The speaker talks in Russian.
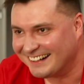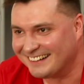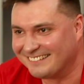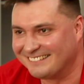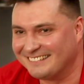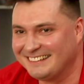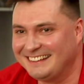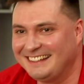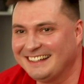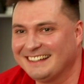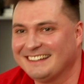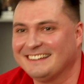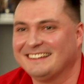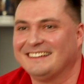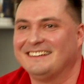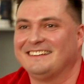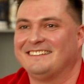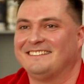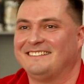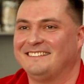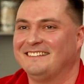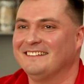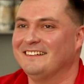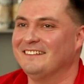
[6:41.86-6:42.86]
Охуенно.
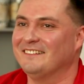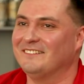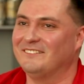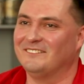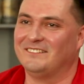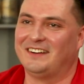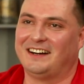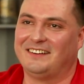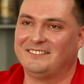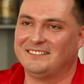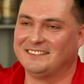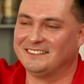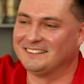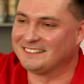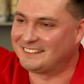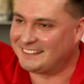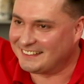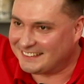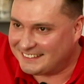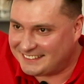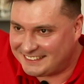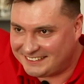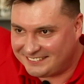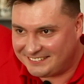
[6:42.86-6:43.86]
Бабы вот
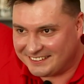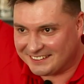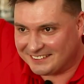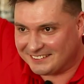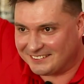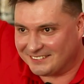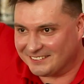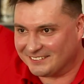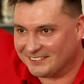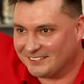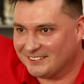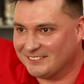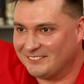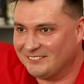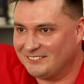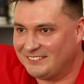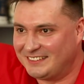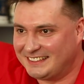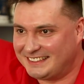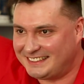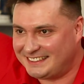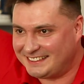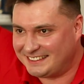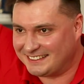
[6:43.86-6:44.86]
так сверху
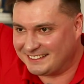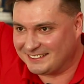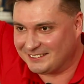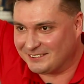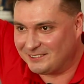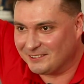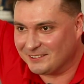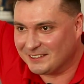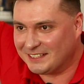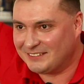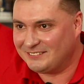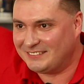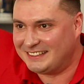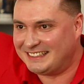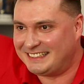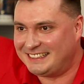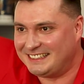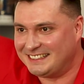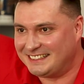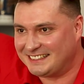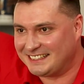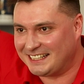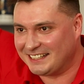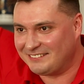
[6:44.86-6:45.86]
без, с голыми
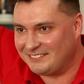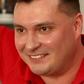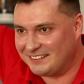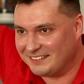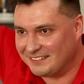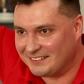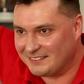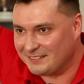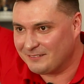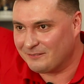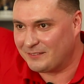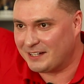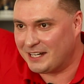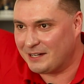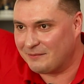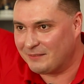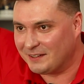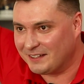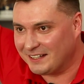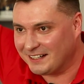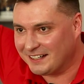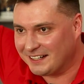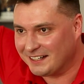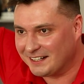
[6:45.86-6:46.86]
сиськами прямо
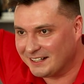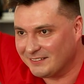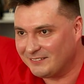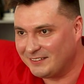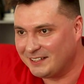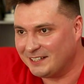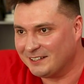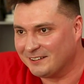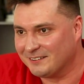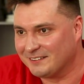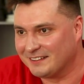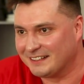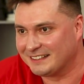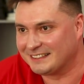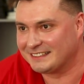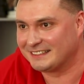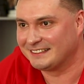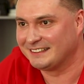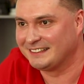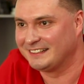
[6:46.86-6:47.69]
на корабле у нас